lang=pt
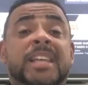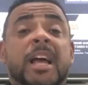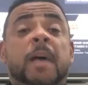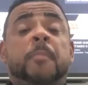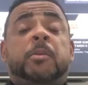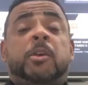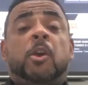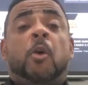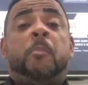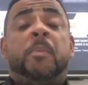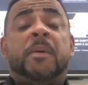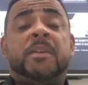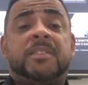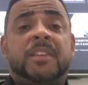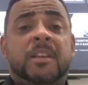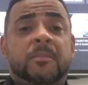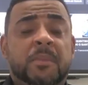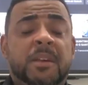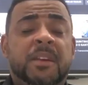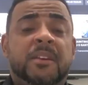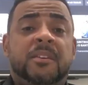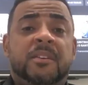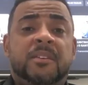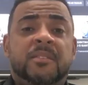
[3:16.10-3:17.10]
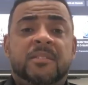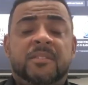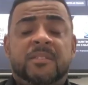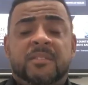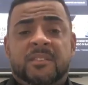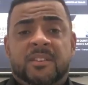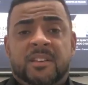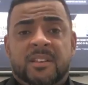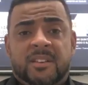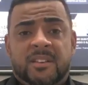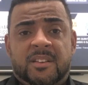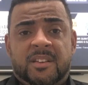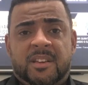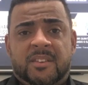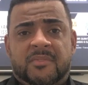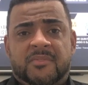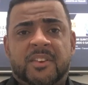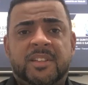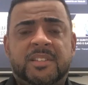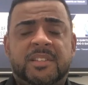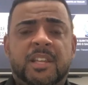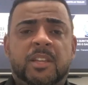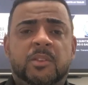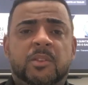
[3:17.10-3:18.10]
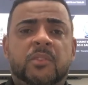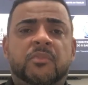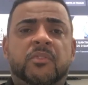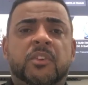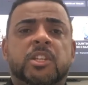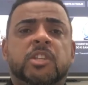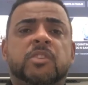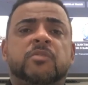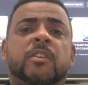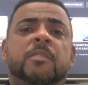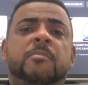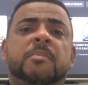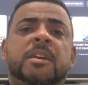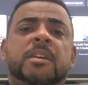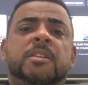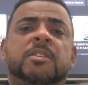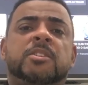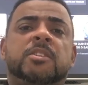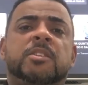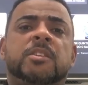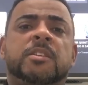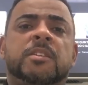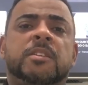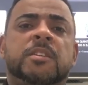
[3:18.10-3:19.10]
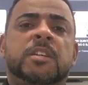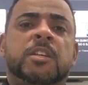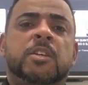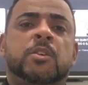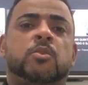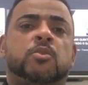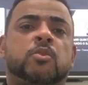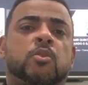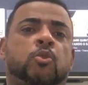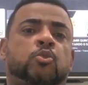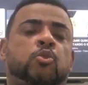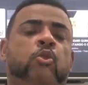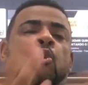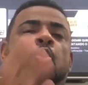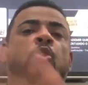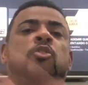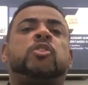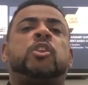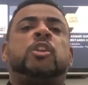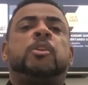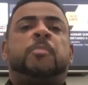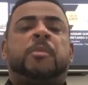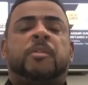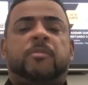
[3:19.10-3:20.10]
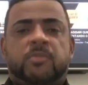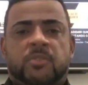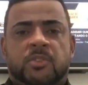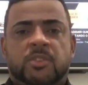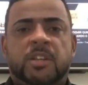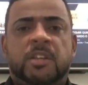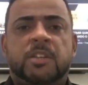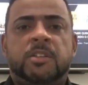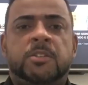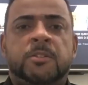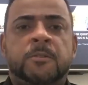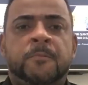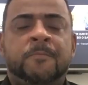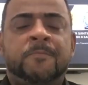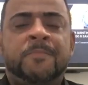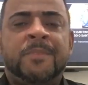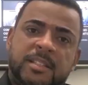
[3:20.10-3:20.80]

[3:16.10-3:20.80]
E sabe o que eu percebi? é, fazendo efetivamente isso que eu estou contando para vocês,